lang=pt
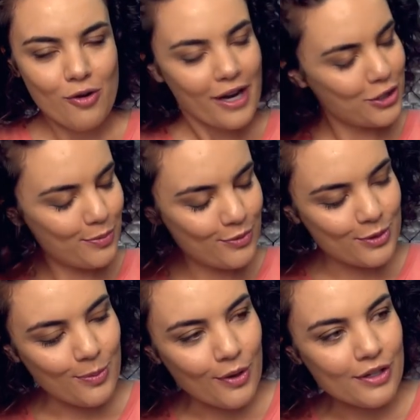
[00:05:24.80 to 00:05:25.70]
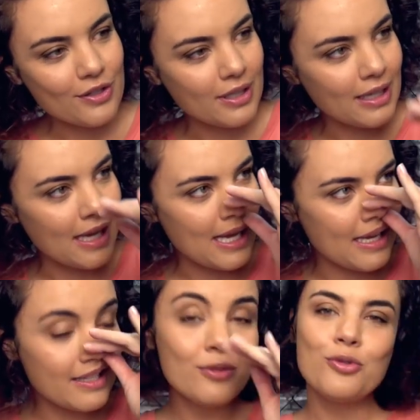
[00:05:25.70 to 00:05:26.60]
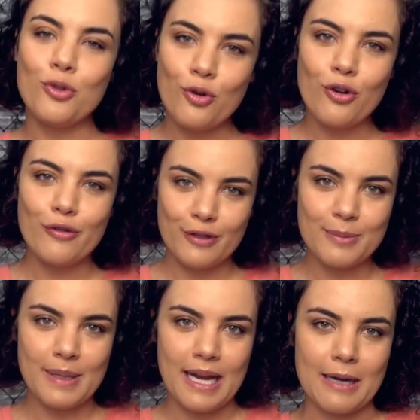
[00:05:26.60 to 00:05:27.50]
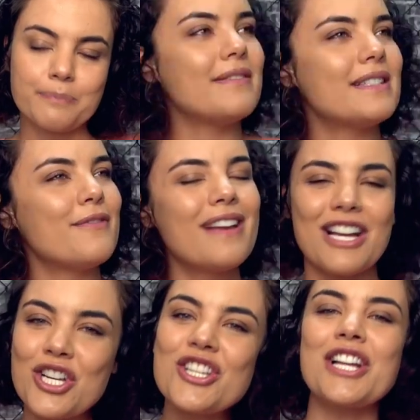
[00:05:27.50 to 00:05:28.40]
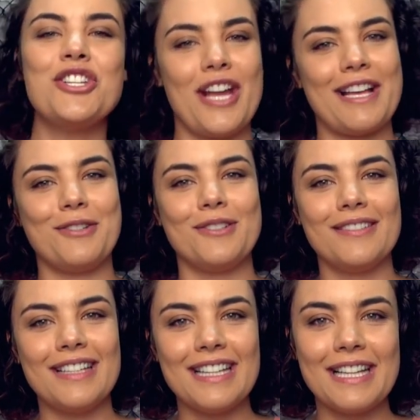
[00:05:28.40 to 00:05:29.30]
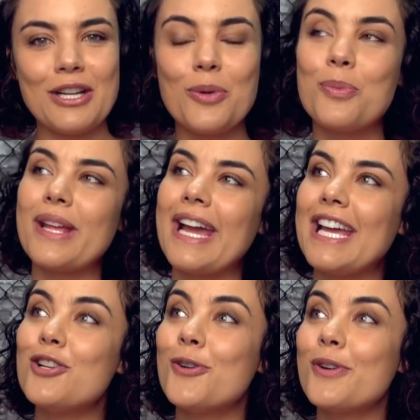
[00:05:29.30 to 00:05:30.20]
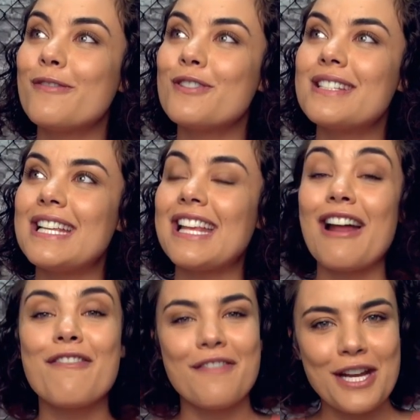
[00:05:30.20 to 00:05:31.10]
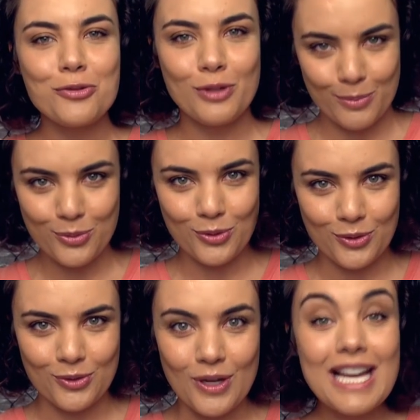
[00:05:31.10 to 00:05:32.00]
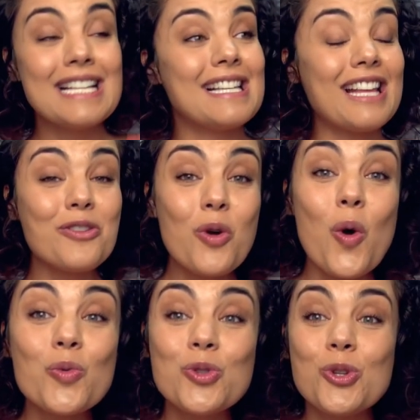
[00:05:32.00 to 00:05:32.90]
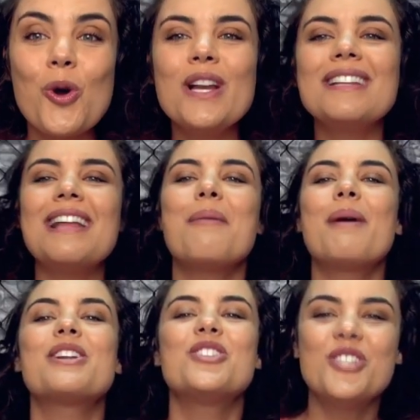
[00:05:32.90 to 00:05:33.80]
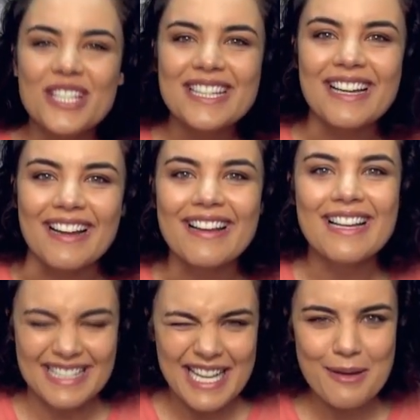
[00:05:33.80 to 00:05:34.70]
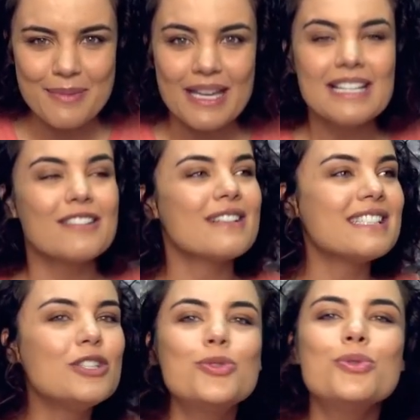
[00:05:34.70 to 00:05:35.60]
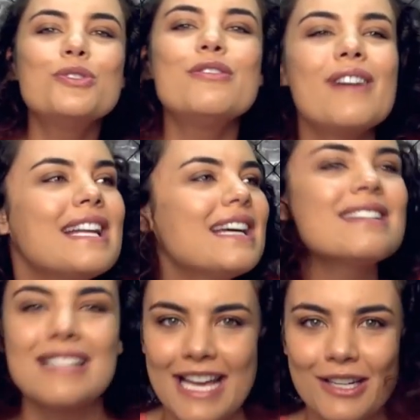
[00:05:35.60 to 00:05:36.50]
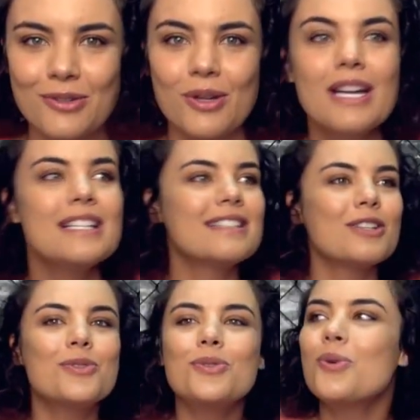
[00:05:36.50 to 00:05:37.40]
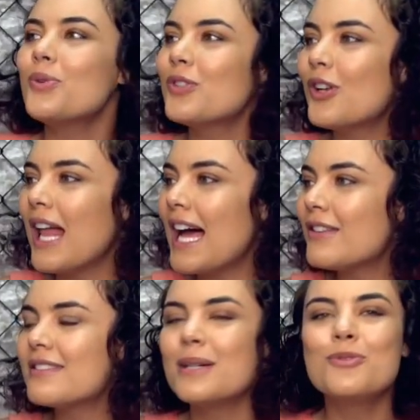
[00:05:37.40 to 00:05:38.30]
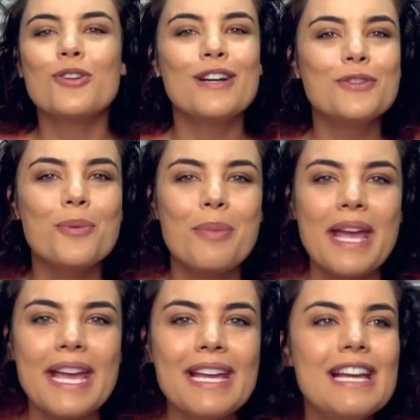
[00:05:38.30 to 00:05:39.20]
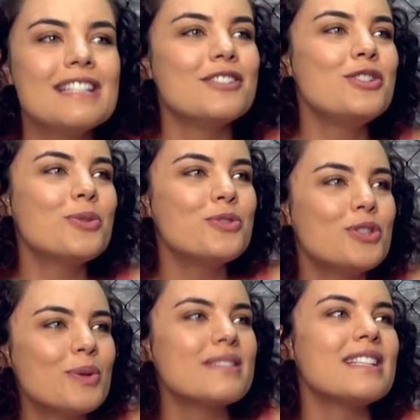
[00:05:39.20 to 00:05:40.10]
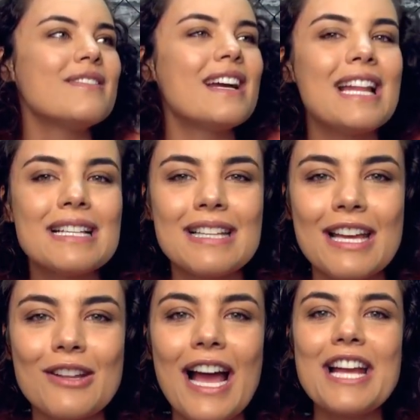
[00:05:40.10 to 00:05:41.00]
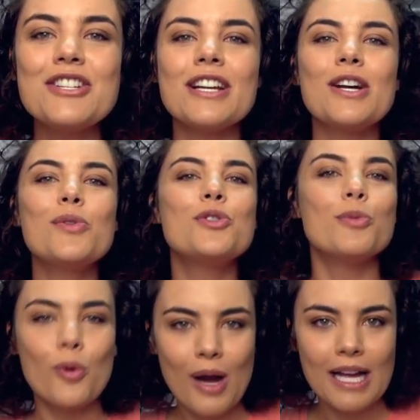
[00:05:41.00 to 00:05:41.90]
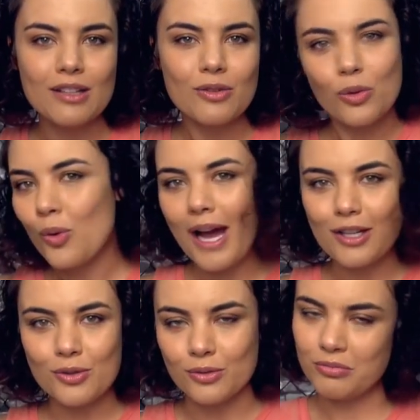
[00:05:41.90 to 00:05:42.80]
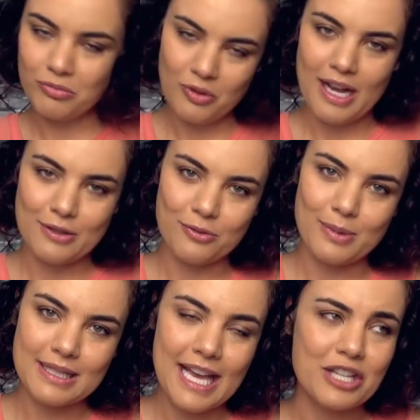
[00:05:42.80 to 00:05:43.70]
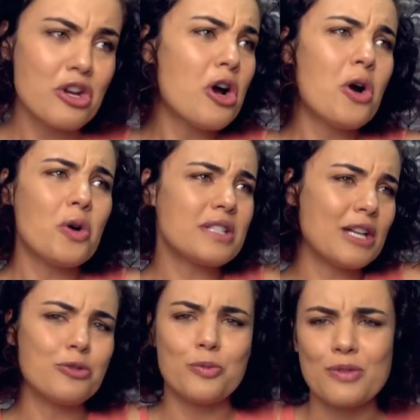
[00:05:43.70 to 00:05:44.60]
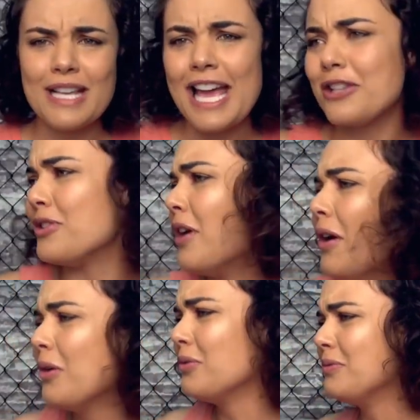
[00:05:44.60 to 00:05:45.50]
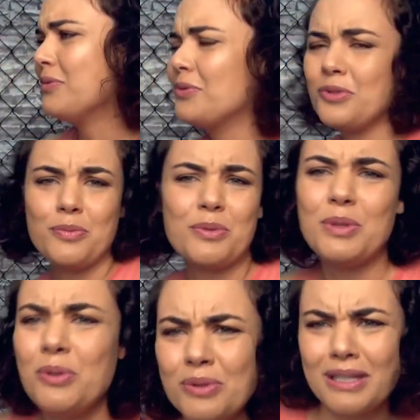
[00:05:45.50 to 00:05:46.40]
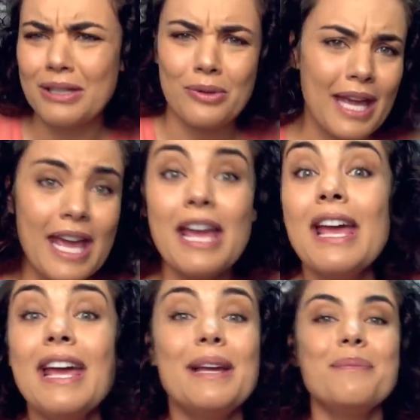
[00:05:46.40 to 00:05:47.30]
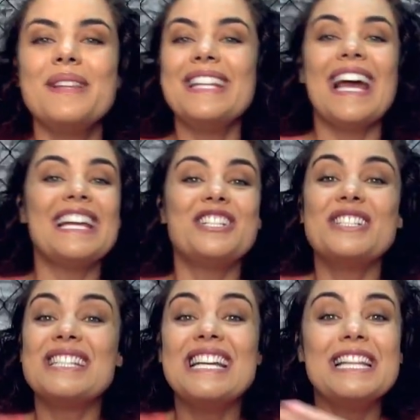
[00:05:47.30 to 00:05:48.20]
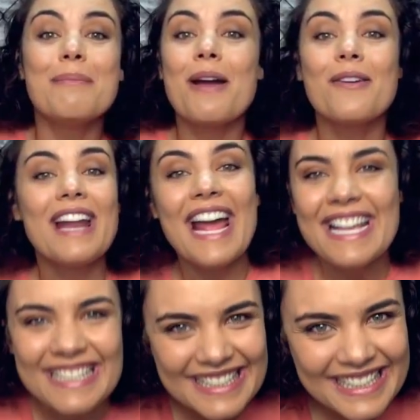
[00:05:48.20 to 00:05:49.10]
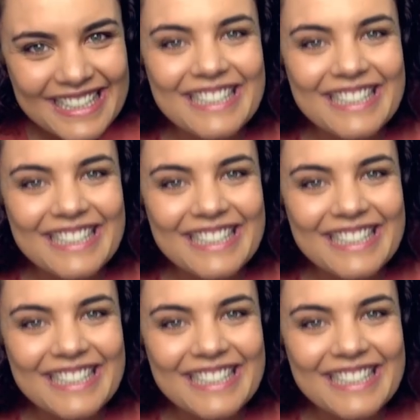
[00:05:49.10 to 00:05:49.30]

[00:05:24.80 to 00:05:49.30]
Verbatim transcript: qualquer tipo de esporte, é, se não jogou, eu vou explicar. Você fica chateado, entendeu? Porque é aquele jogo que você tá na frente o tempo todo. Você tá no controle da partida, sabe? Você fala assim: tudo vai dar certo. Está tudo controlado, estamos jogando bem. Se a gente continua assim, vai dar certo. Aí chega no último quarto quarto, no caso do basquete, ou sei lá, no último set, ou nos últimos minutos, sei lá do que. E aí desanda a maionese,